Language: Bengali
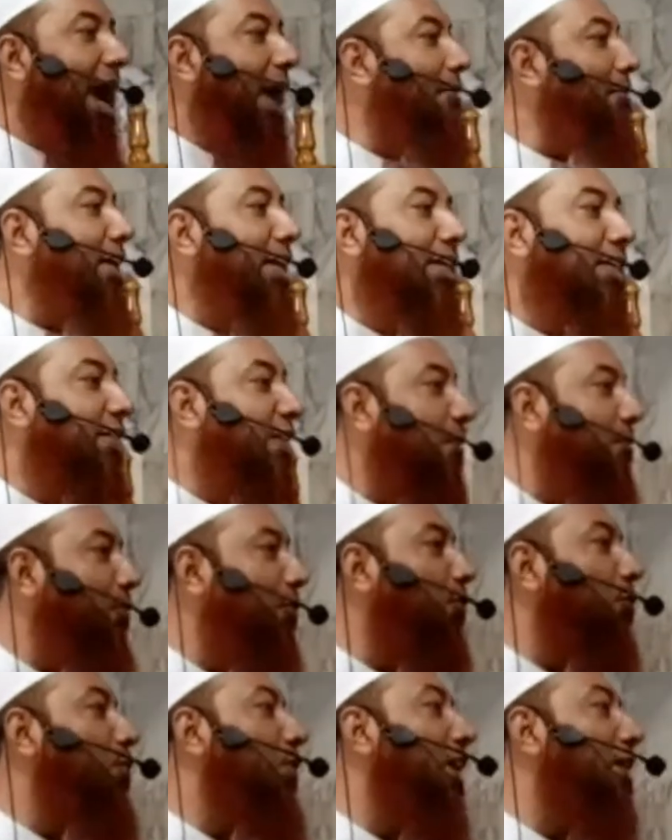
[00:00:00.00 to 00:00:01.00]
আমার ইচ্ছা
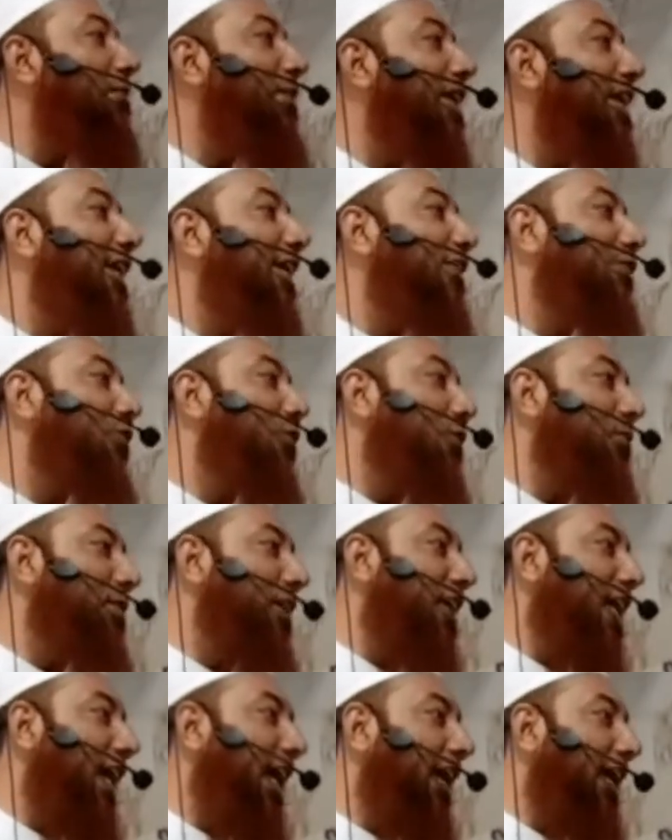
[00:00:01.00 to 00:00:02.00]
মতো ওড়না বানাইলে তো
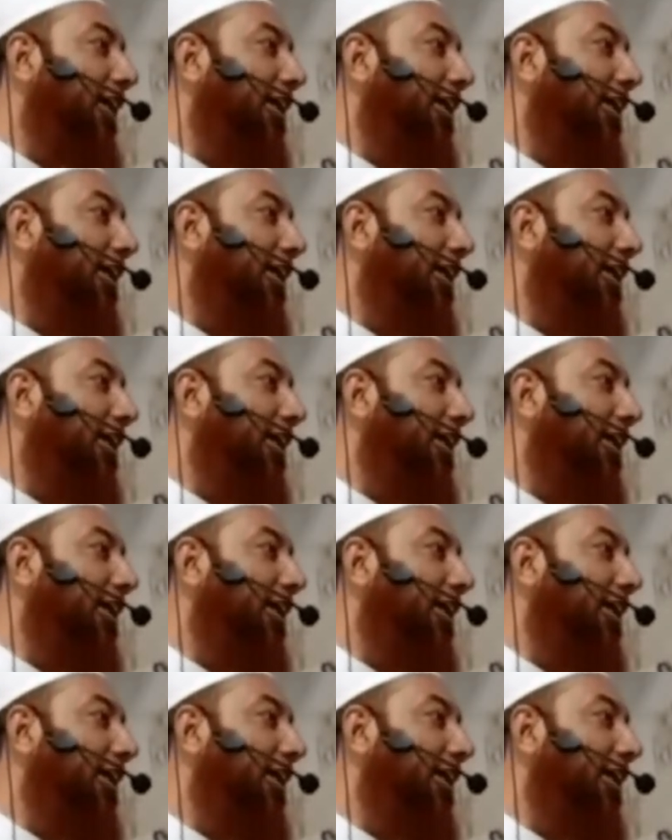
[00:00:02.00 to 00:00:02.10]
হবে না